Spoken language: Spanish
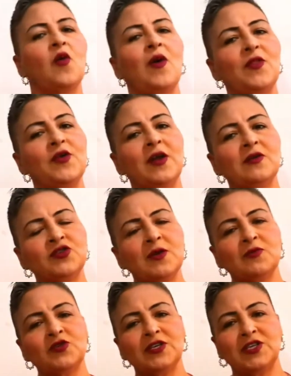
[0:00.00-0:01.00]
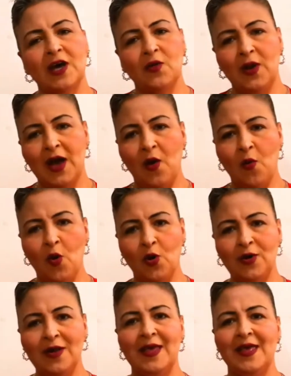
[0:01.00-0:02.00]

cuando ya nos hemos echado el jabón,